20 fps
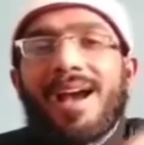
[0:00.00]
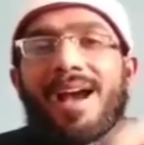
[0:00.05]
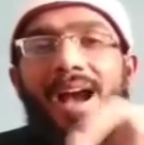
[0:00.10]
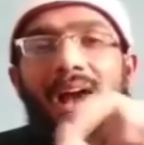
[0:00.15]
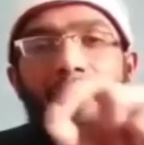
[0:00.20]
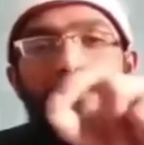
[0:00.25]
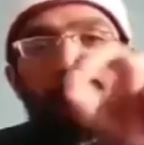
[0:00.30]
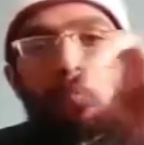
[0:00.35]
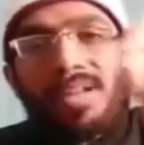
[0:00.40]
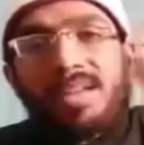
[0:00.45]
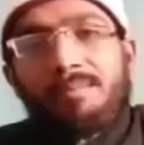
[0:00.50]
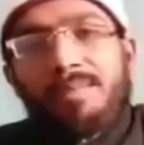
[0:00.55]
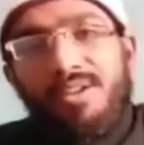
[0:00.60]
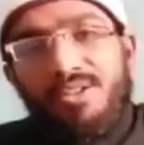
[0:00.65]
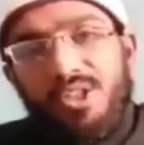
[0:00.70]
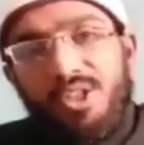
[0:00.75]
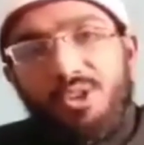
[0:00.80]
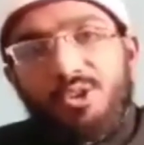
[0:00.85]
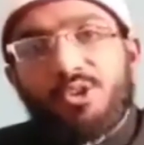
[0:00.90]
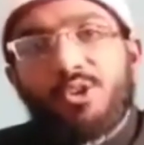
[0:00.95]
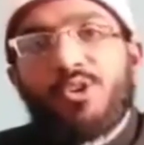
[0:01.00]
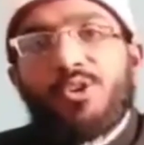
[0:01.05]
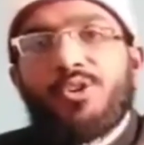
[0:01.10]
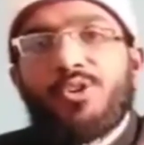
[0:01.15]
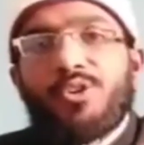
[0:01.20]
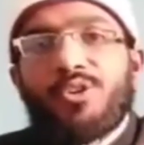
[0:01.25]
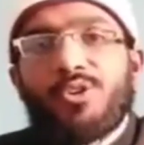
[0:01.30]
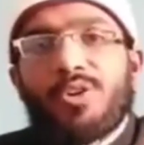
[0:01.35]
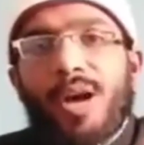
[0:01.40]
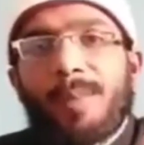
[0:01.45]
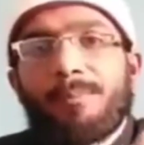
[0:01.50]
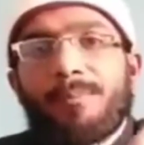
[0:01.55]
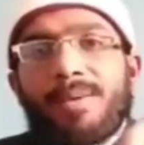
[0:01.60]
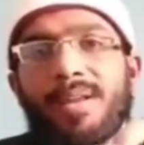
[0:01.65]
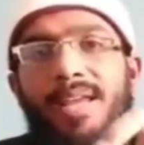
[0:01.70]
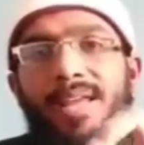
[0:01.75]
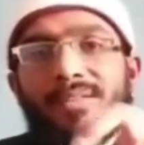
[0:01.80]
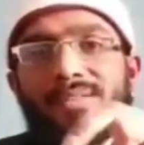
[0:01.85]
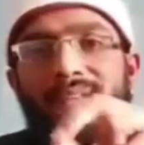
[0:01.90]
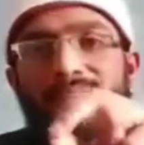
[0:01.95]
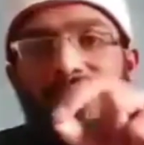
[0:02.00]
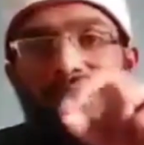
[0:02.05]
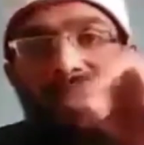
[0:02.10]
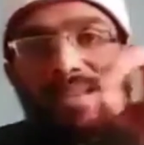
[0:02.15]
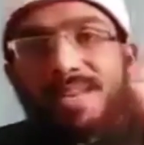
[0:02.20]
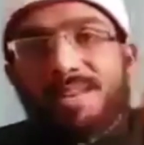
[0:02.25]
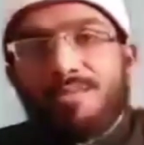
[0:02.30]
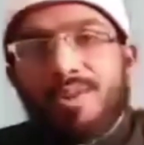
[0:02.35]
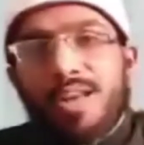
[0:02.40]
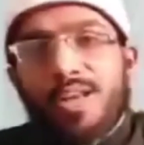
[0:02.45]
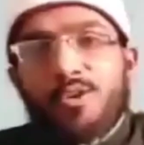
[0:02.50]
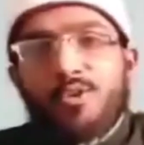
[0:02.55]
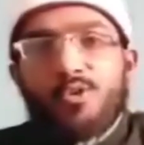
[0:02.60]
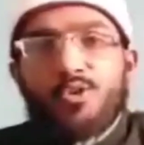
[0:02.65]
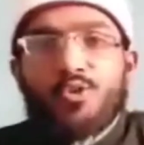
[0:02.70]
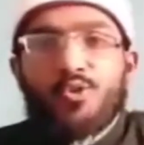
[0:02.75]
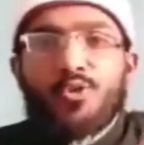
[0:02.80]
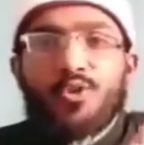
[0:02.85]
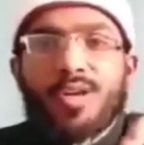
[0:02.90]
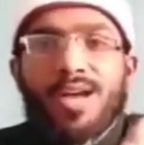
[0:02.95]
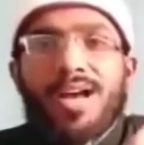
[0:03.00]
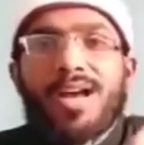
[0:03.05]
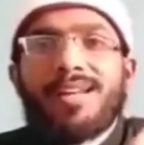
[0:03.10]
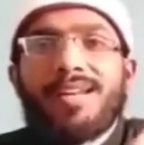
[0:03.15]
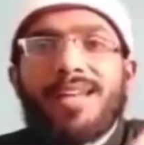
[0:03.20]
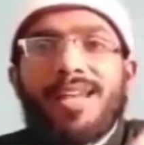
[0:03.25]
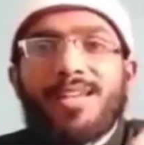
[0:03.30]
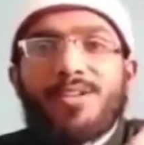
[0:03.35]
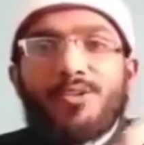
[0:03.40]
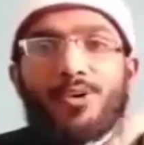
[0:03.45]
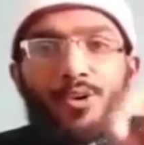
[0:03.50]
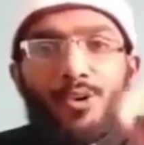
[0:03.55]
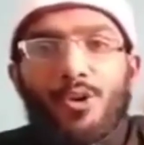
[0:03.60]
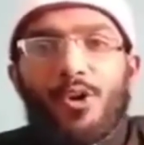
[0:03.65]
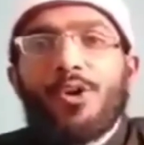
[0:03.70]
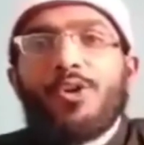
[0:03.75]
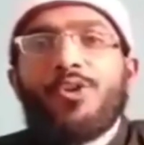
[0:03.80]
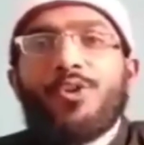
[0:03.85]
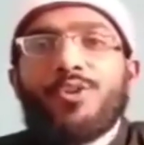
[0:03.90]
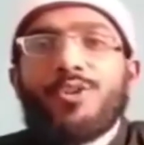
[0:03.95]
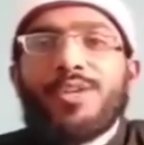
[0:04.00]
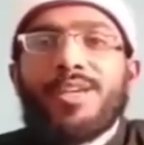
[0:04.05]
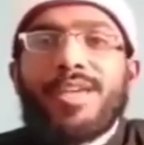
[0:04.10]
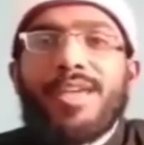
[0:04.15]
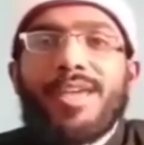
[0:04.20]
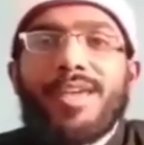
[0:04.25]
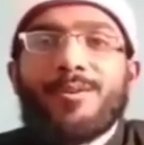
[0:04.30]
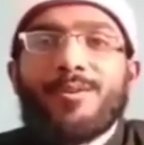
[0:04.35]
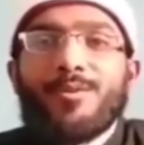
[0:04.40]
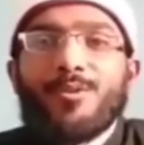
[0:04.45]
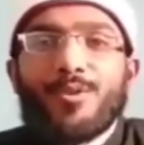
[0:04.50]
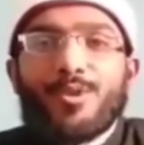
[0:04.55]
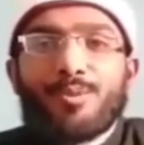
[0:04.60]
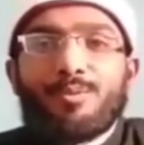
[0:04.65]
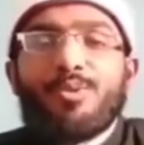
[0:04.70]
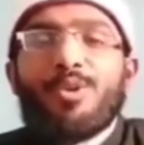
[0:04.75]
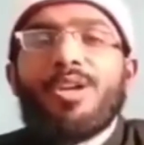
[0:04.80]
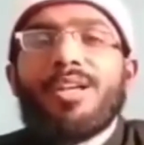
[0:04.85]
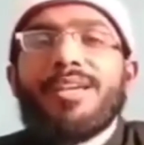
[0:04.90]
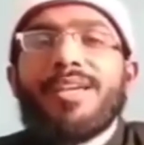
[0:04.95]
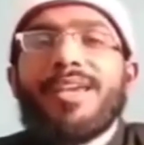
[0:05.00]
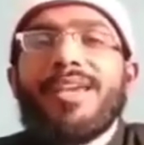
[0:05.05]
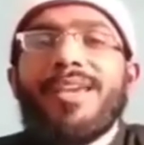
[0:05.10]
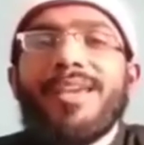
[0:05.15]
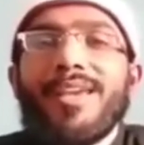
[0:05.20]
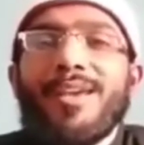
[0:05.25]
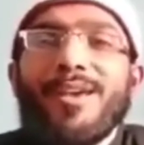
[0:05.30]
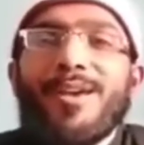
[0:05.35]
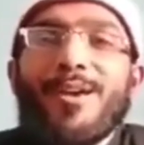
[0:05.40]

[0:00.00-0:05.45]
अपने बाशिंदों को अपने अंदर रहने वाले जो सुकान हैं जो लोग होते हैं उस मुल्क के